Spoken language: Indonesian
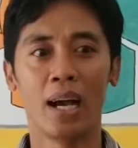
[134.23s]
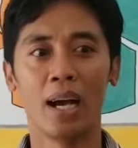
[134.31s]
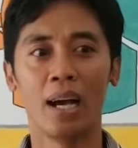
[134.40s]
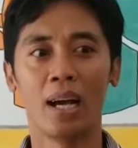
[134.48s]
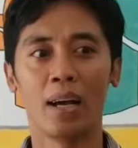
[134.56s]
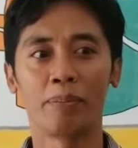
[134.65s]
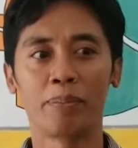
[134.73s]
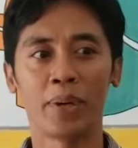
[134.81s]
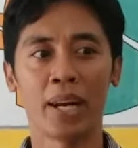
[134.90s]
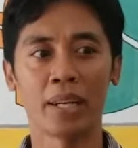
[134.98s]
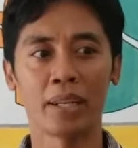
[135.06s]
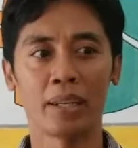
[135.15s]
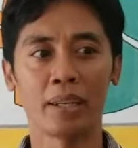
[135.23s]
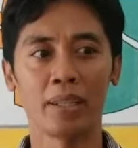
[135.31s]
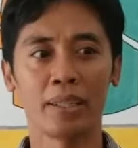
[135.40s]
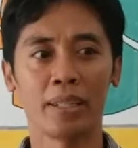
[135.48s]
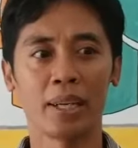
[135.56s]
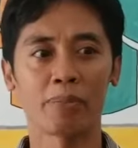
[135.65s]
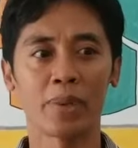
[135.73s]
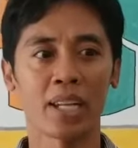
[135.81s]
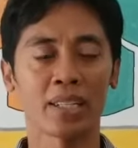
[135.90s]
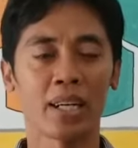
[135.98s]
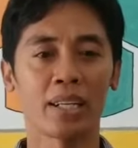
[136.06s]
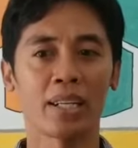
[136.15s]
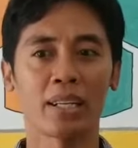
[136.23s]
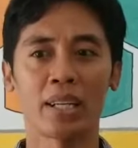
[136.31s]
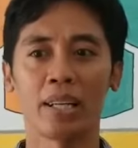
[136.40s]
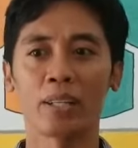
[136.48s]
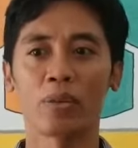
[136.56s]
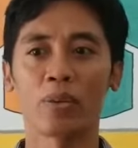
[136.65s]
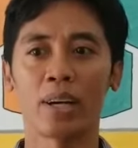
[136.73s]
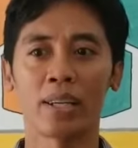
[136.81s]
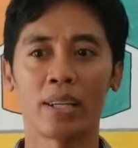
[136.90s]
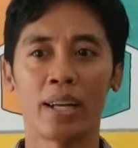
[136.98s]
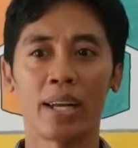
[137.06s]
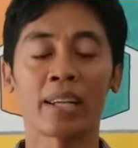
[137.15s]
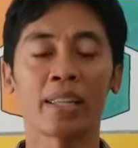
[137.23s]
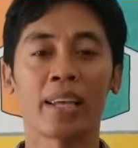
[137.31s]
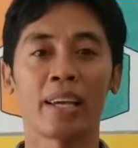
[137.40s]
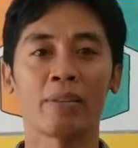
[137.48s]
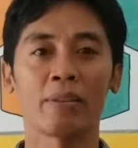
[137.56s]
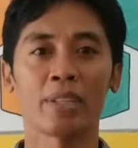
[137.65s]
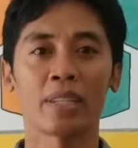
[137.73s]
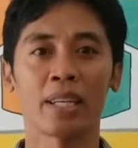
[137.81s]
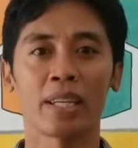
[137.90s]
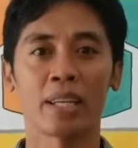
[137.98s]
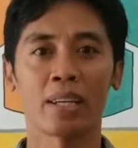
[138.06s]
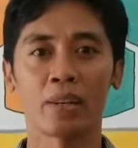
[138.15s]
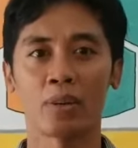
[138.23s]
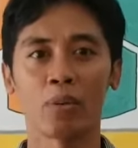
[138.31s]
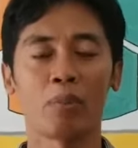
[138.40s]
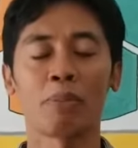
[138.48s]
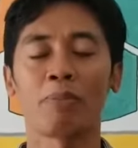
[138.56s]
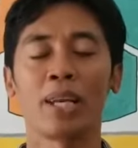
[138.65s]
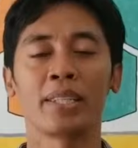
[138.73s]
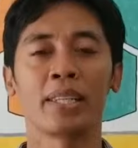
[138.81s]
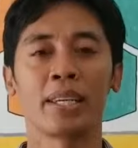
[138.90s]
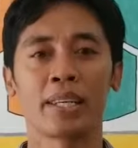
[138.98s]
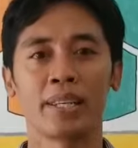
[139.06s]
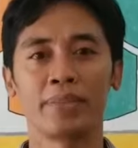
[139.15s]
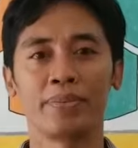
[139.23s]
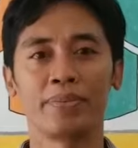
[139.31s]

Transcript: uh, ber yang berasal dari lingkungan RT RW sekitar rumah belajar.